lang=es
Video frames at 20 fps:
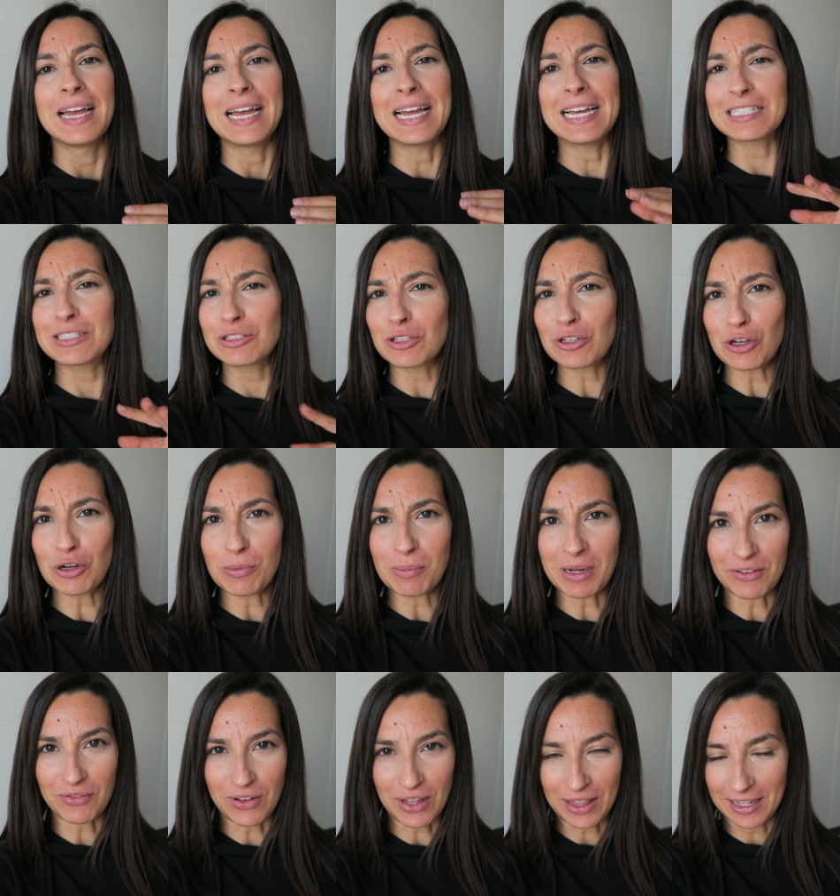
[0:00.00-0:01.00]
Esto es lo
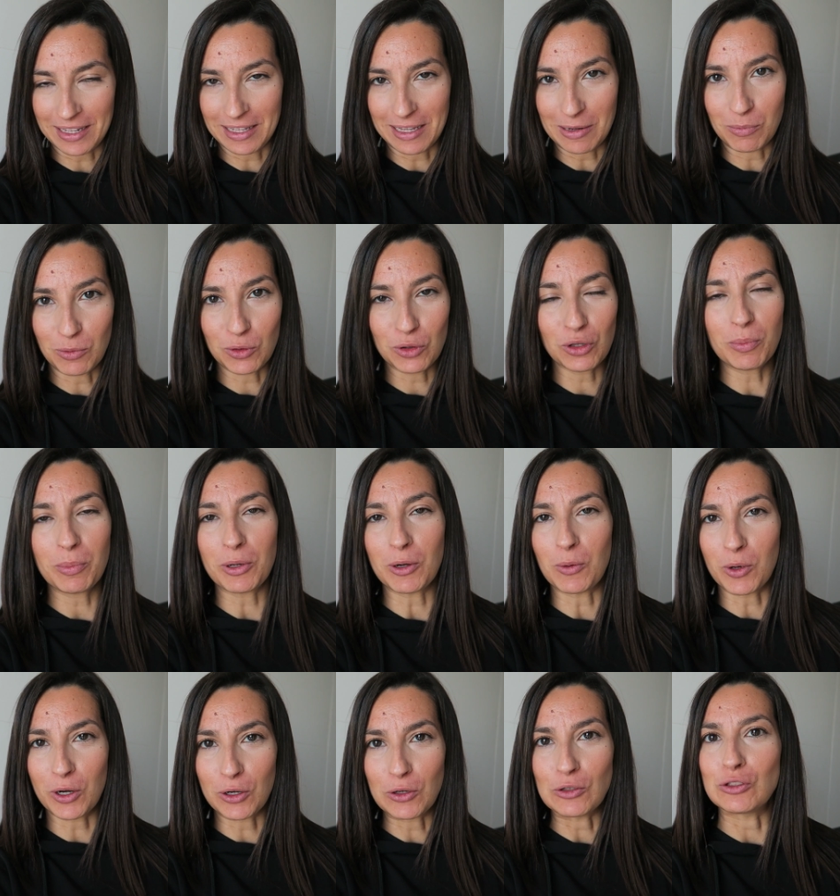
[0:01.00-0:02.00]
más fácil del mundo,
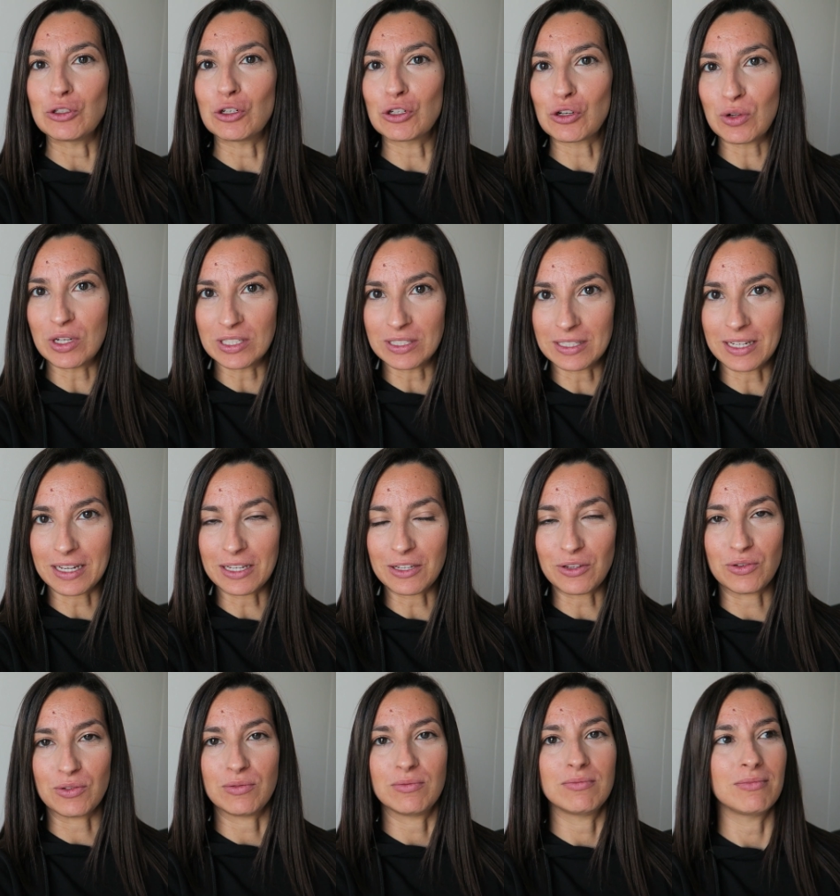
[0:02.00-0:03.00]
pero bueno, yo os lo
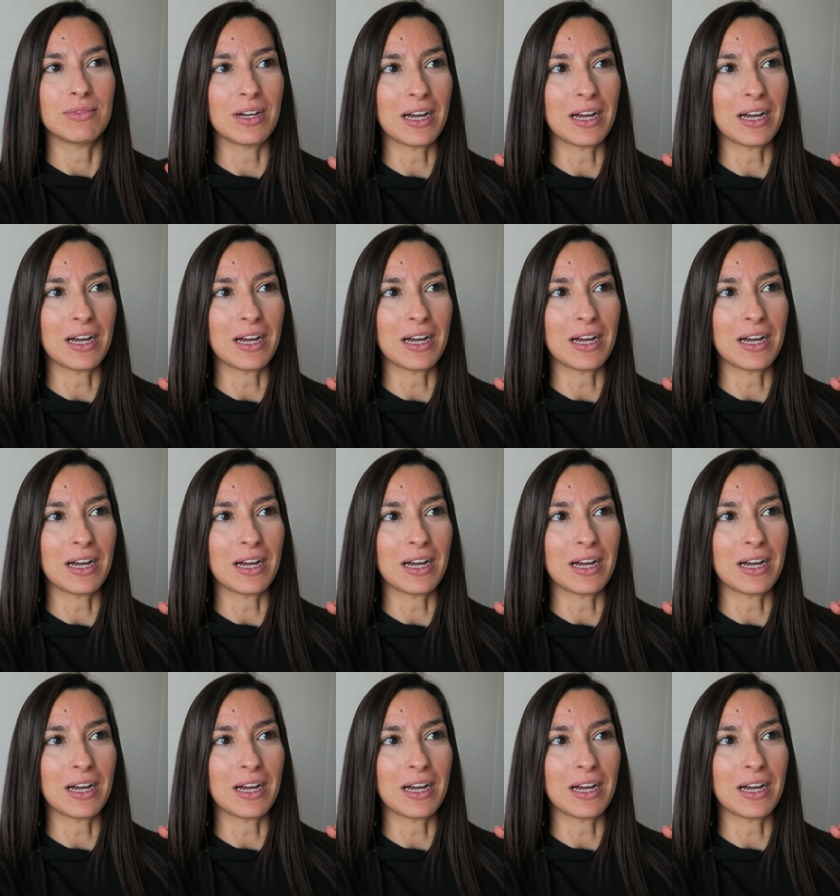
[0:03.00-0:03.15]
enseño.